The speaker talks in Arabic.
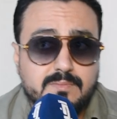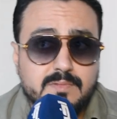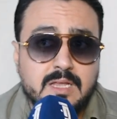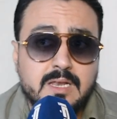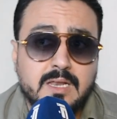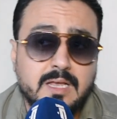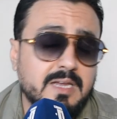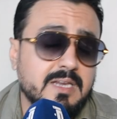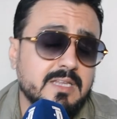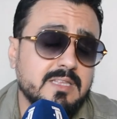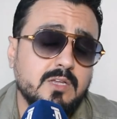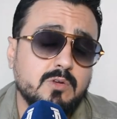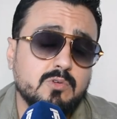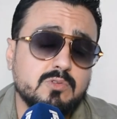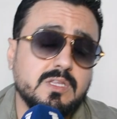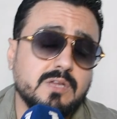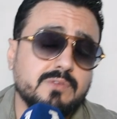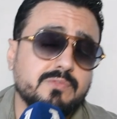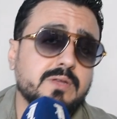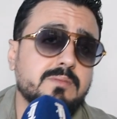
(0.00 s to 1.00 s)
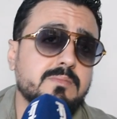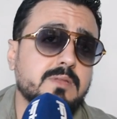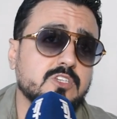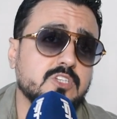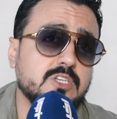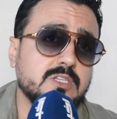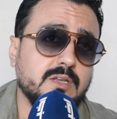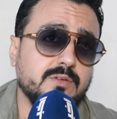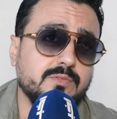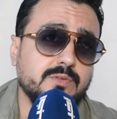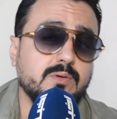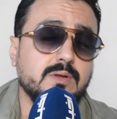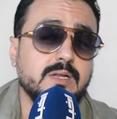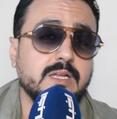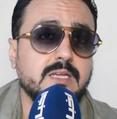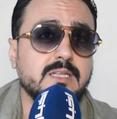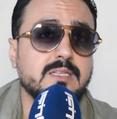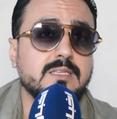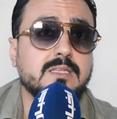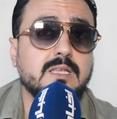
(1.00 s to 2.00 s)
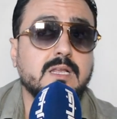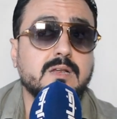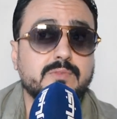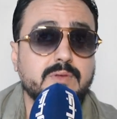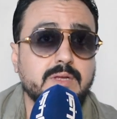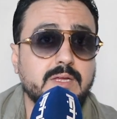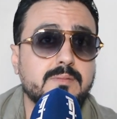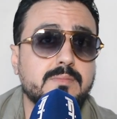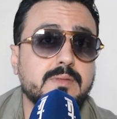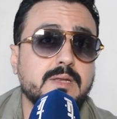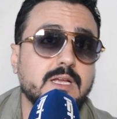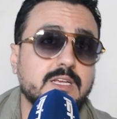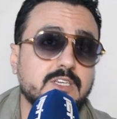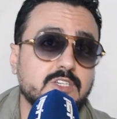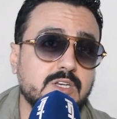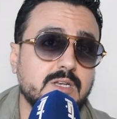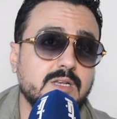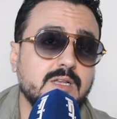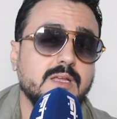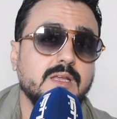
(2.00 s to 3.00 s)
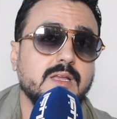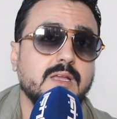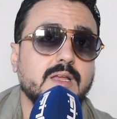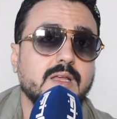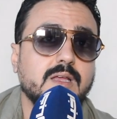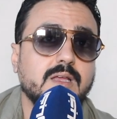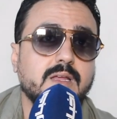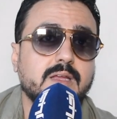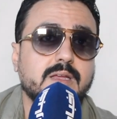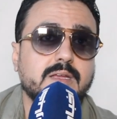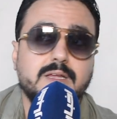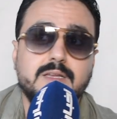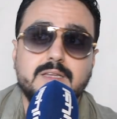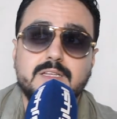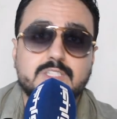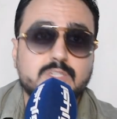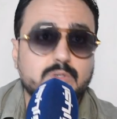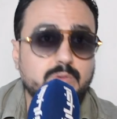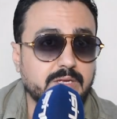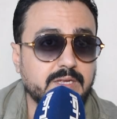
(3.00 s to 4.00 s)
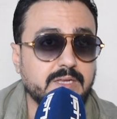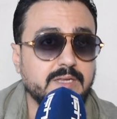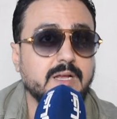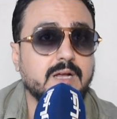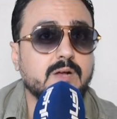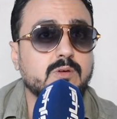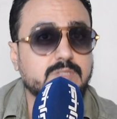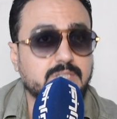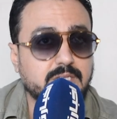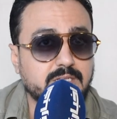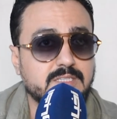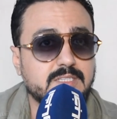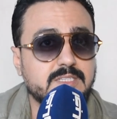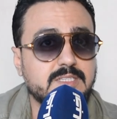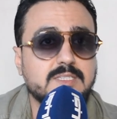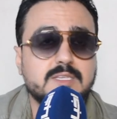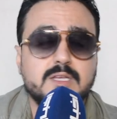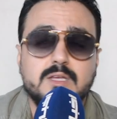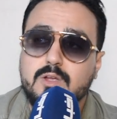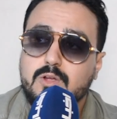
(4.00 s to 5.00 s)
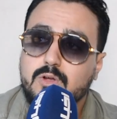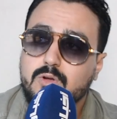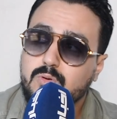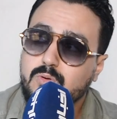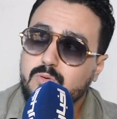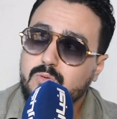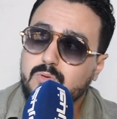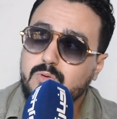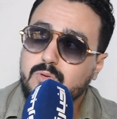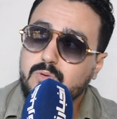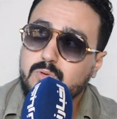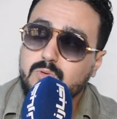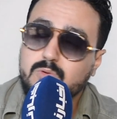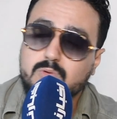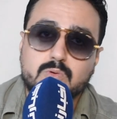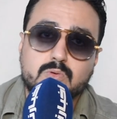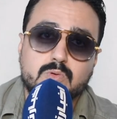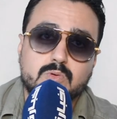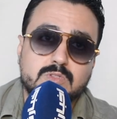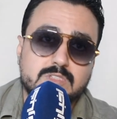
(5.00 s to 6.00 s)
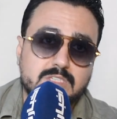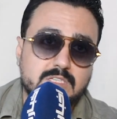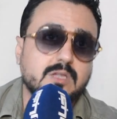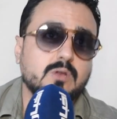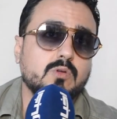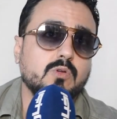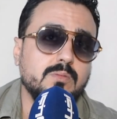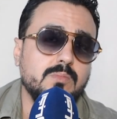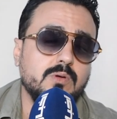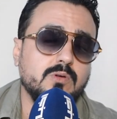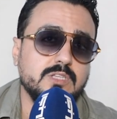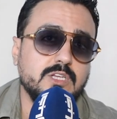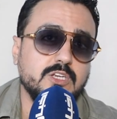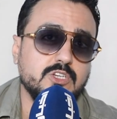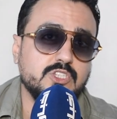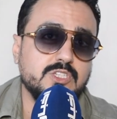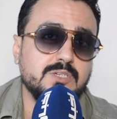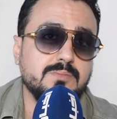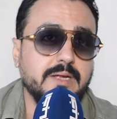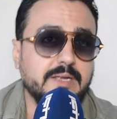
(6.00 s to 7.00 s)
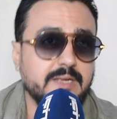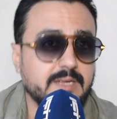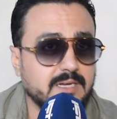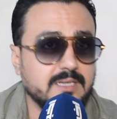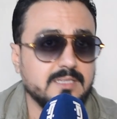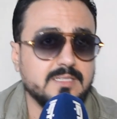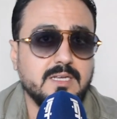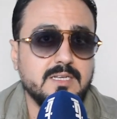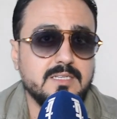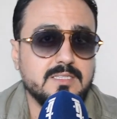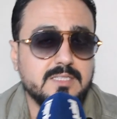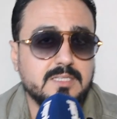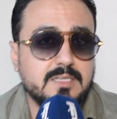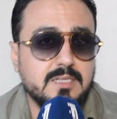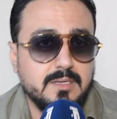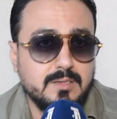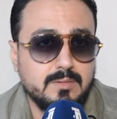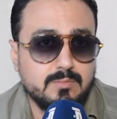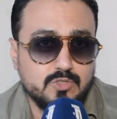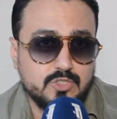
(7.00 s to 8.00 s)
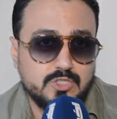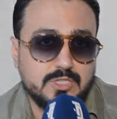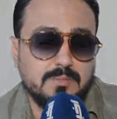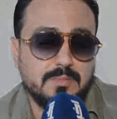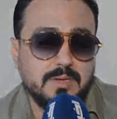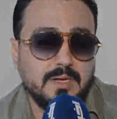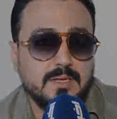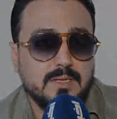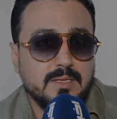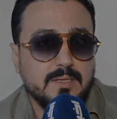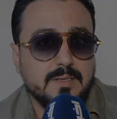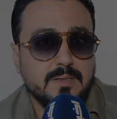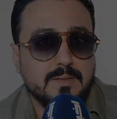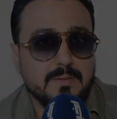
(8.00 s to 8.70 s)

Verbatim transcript: الغرض ديالو الترفيه من اجل الترفيه ولكن الترفيه من اجل آه، يعني التوعيه والتحسيس والتطرق للمواضيع الاجتماعيه كتقيس المجتمع